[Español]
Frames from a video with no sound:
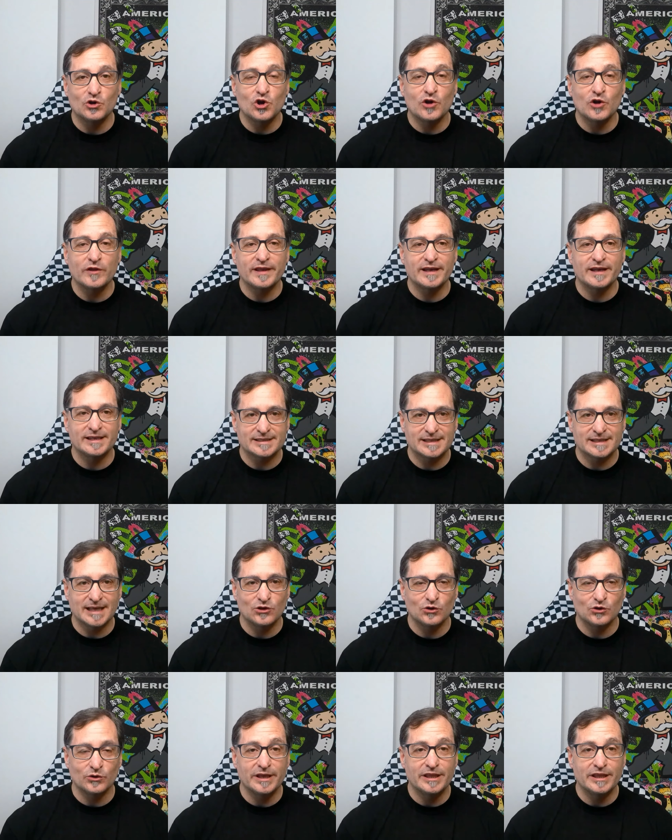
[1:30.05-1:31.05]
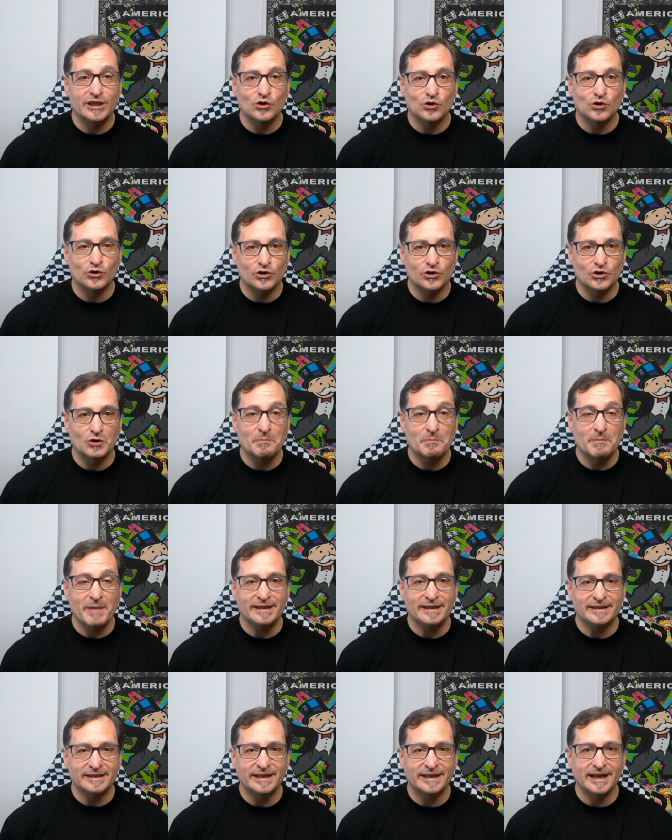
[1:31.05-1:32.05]
no del Estado, y digo yo,
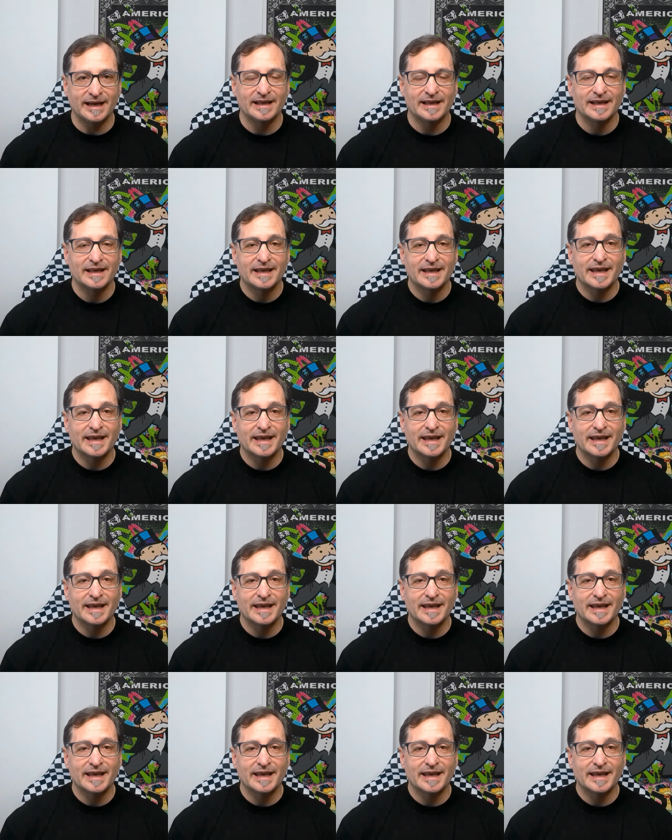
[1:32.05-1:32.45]
mentira.